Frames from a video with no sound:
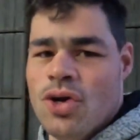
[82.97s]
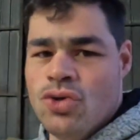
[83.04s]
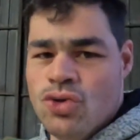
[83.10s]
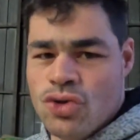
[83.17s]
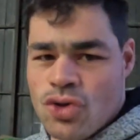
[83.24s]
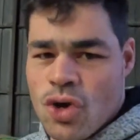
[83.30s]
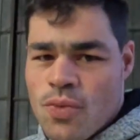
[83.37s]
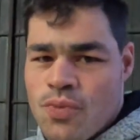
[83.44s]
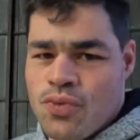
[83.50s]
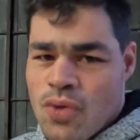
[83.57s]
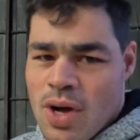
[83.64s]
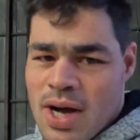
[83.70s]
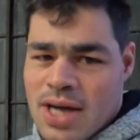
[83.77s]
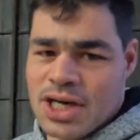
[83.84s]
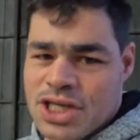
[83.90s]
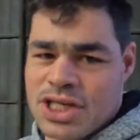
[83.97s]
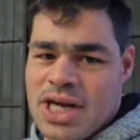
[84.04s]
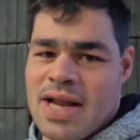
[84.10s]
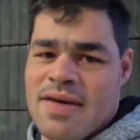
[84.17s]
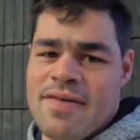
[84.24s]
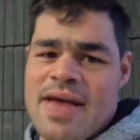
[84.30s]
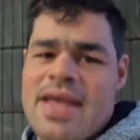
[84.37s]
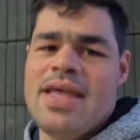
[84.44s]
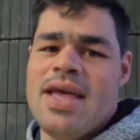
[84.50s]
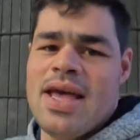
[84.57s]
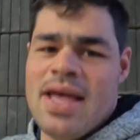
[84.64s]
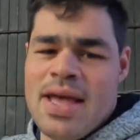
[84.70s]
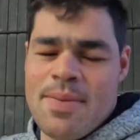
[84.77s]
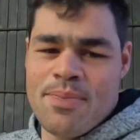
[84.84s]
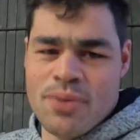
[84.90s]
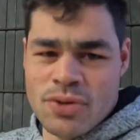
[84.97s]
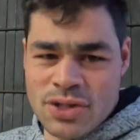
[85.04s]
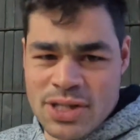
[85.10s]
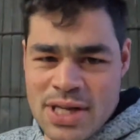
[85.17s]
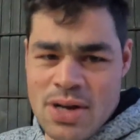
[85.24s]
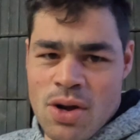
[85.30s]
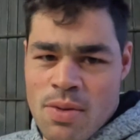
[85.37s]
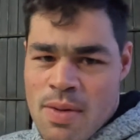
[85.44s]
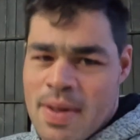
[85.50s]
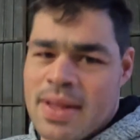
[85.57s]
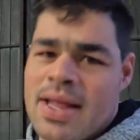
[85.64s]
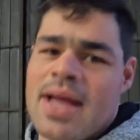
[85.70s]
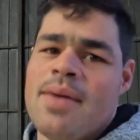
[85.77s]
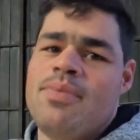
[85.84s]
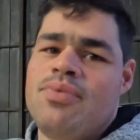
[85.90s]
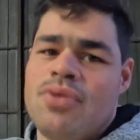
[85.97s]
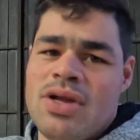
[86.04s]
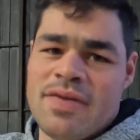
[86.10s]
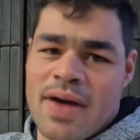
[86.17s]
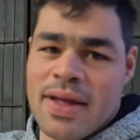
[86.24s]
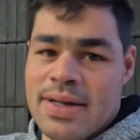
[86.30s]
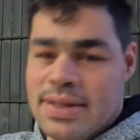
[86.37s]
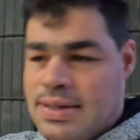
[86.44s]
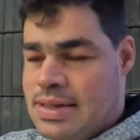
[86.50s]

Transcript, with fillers: du temps pour arracher la veille et peser le lendemain matin pour livrer.